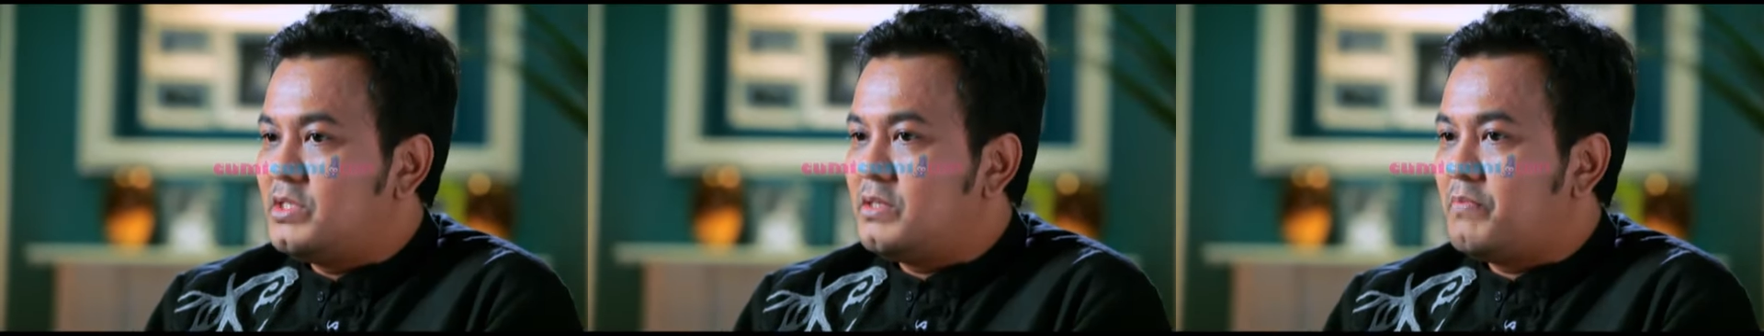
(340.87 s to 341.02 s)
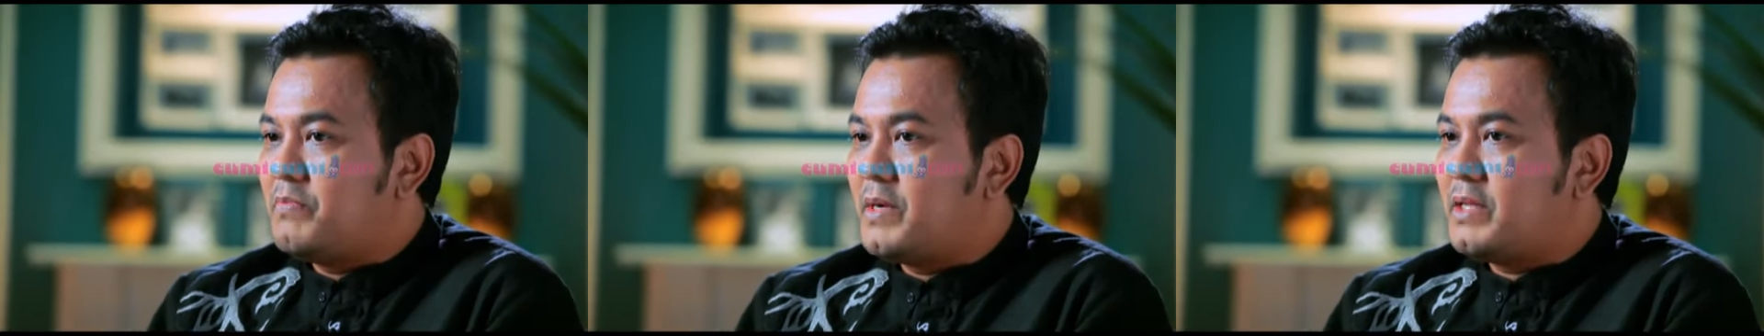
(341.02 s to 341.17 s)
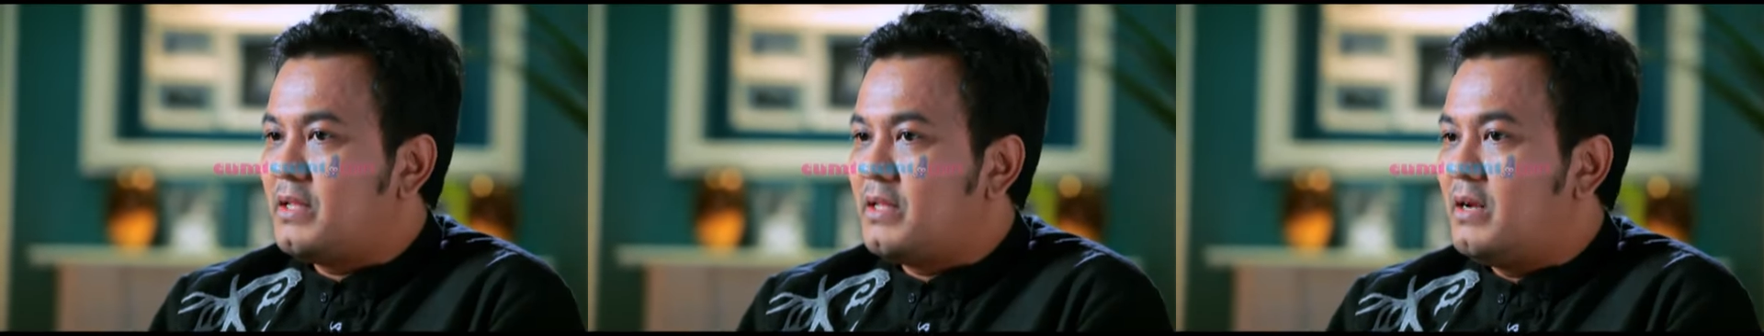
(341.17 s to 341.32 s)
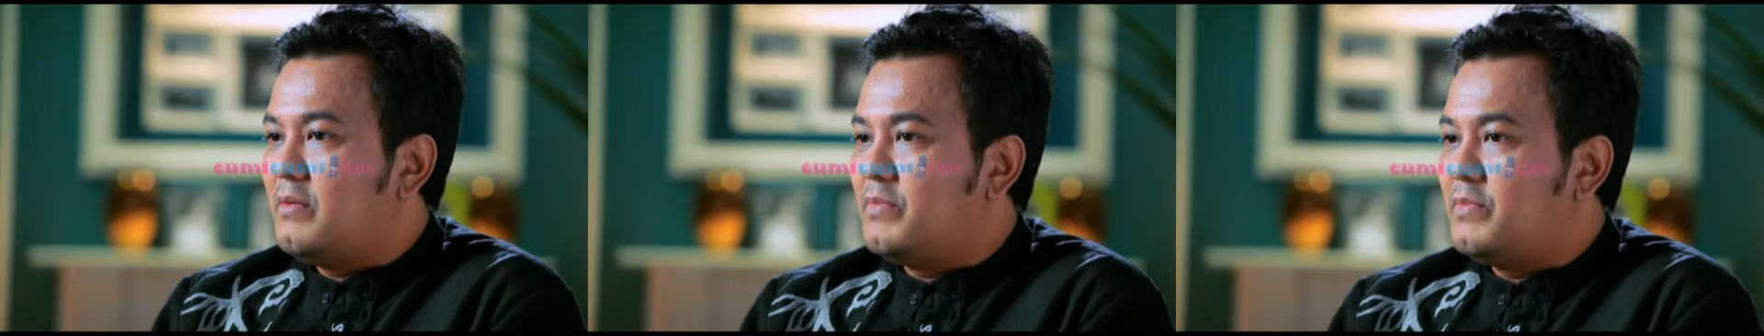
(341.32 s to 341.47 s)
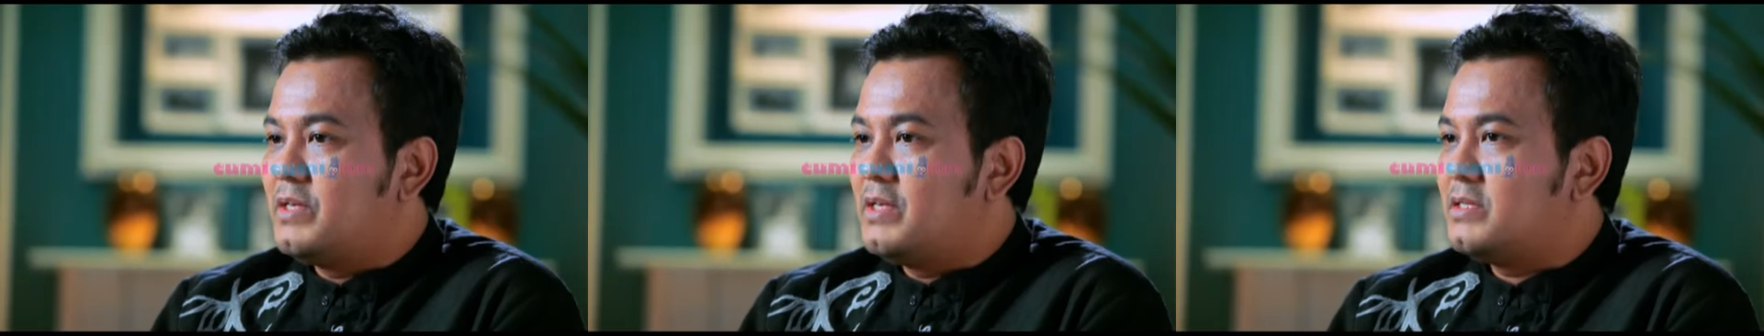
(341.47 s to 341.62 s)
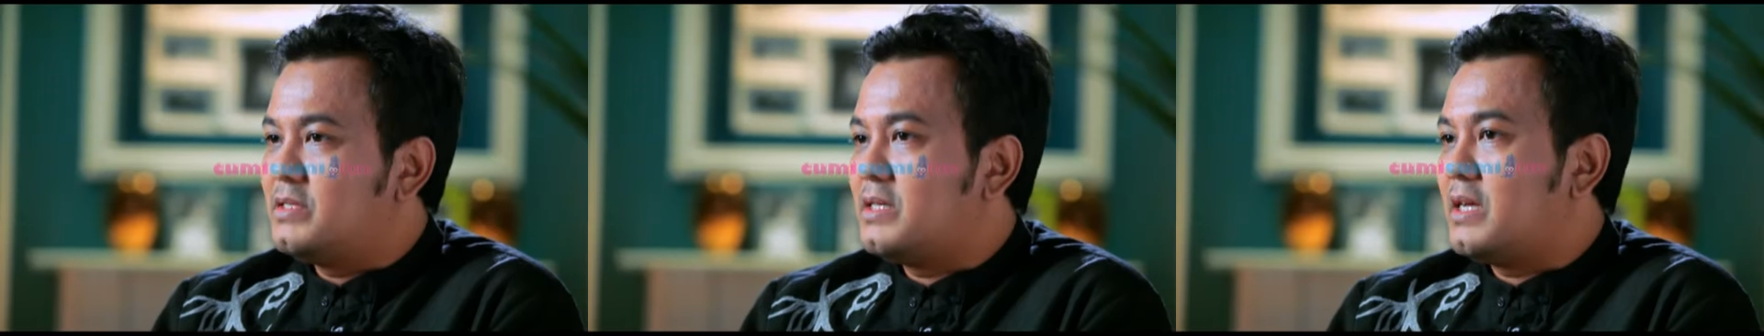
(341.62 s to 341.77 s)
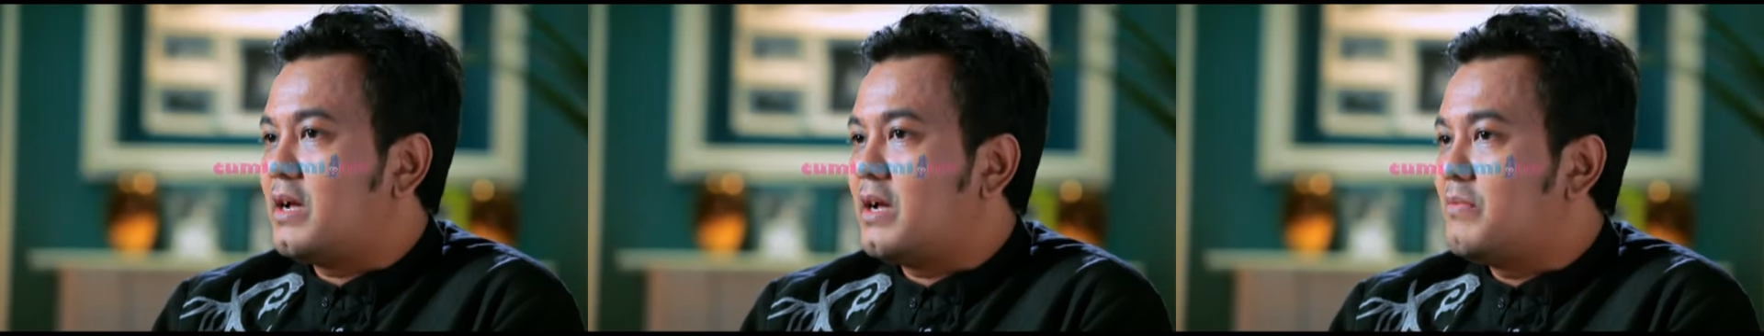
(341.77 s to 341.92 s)
cepat dalam
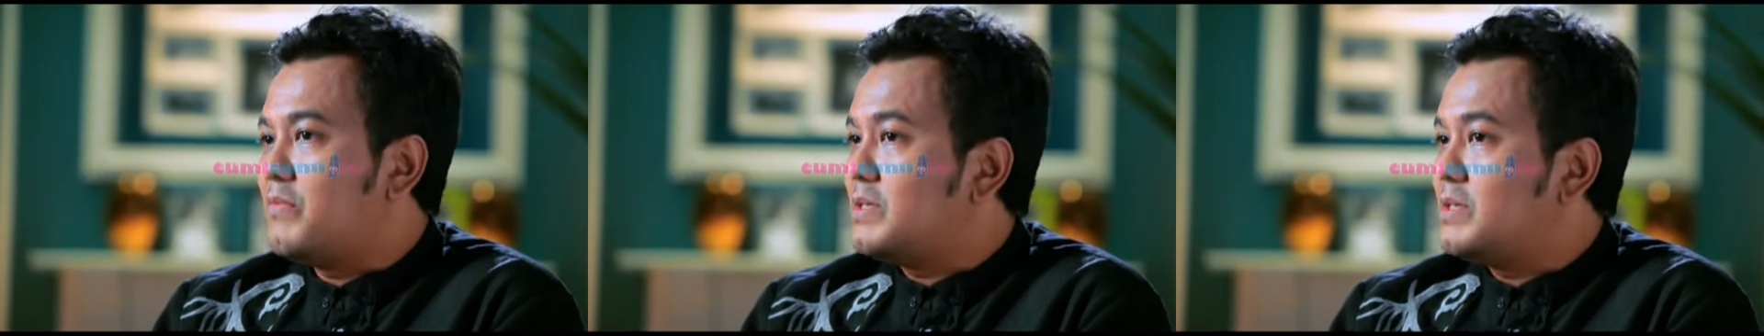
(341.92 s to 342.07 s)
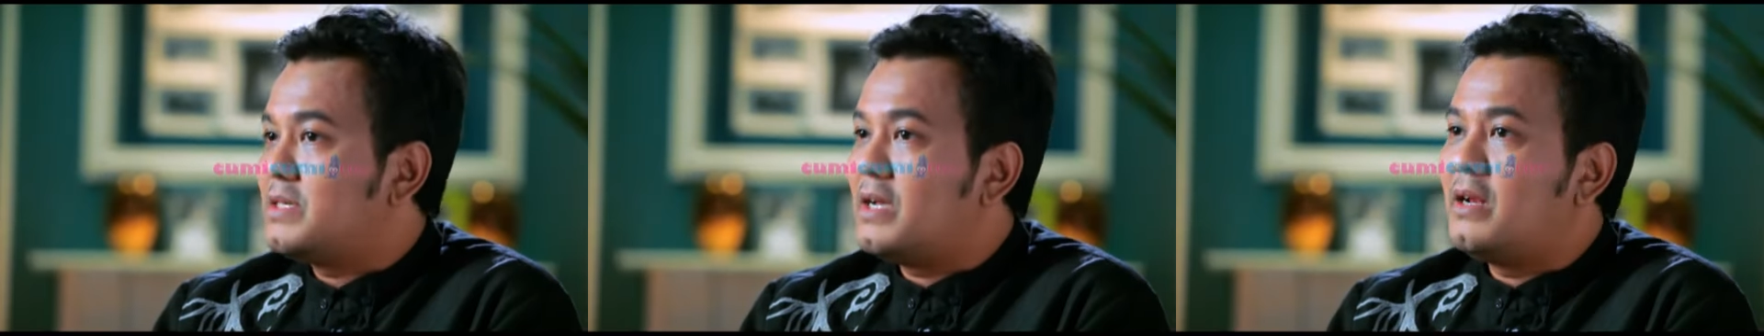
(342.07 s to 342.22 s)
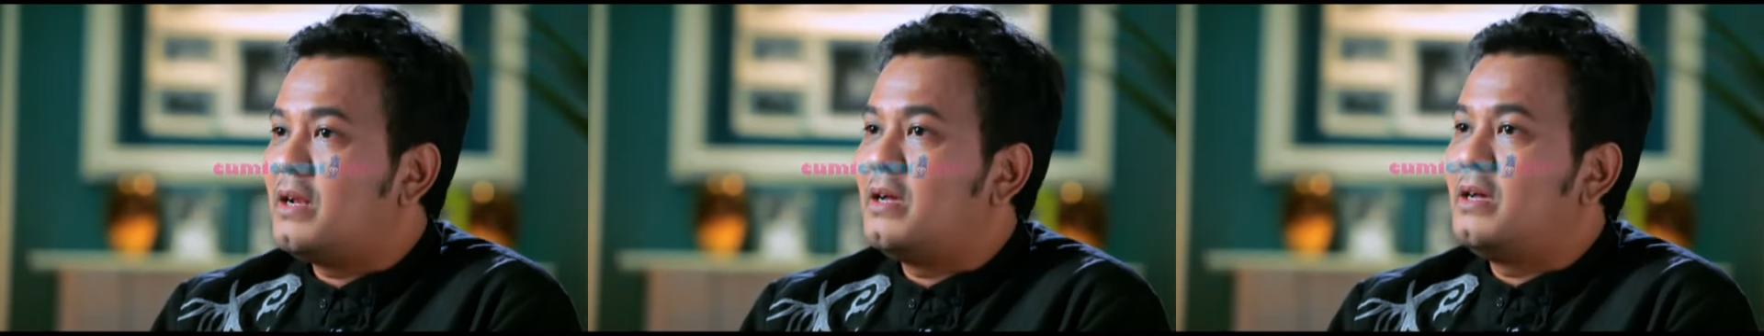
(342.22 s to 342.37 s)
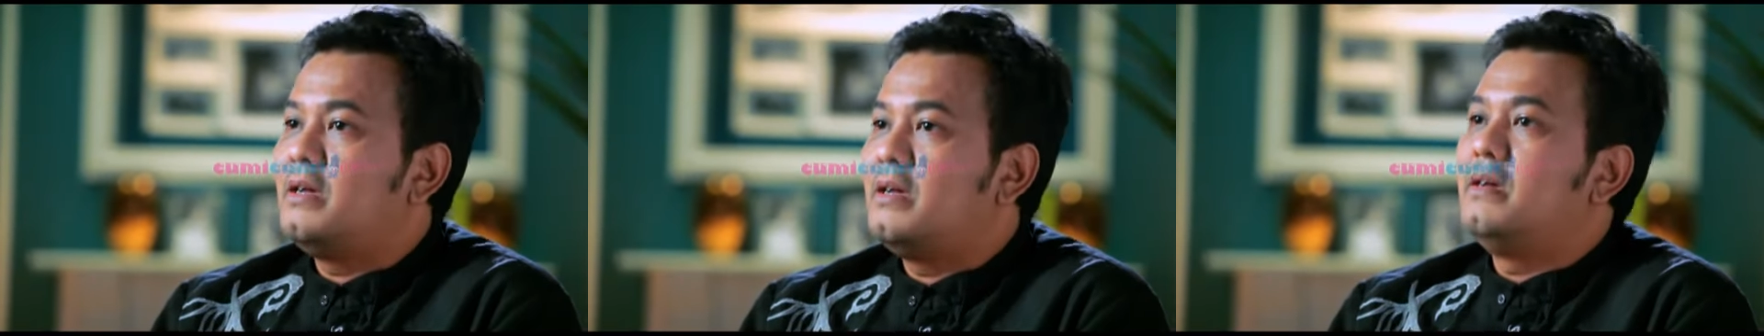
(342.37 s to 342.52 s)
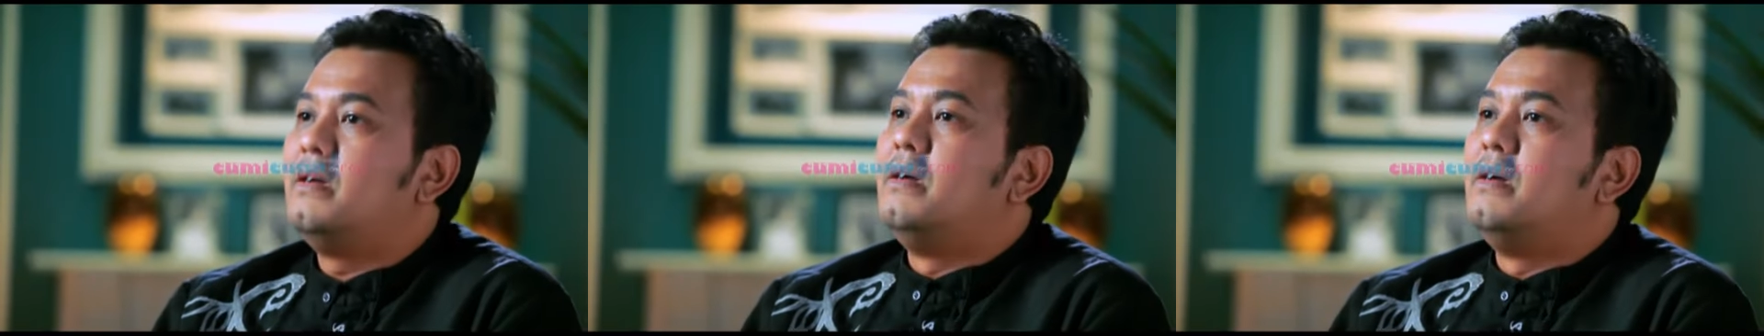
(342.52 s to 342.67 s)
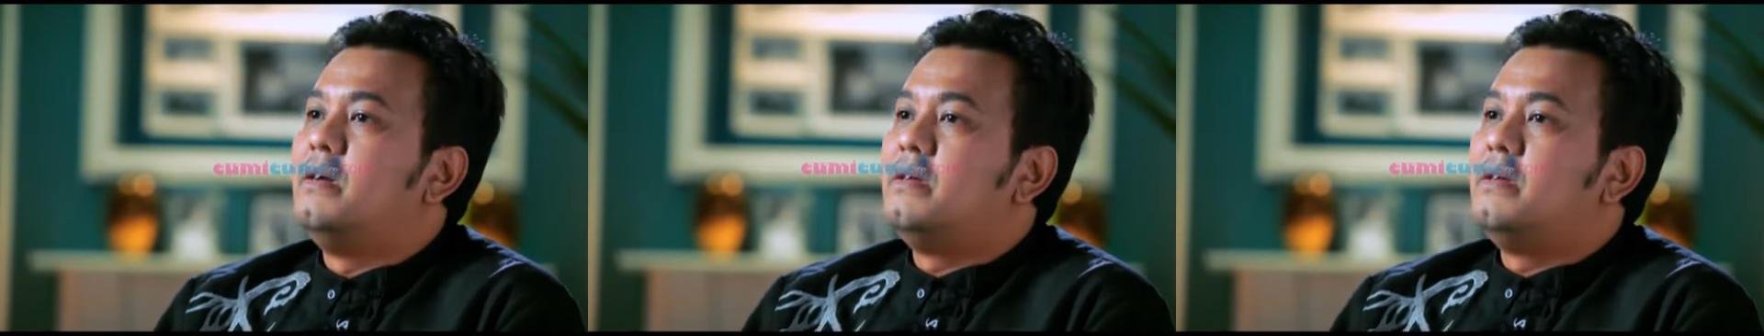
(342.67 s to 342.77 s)
menyelesaikan masalah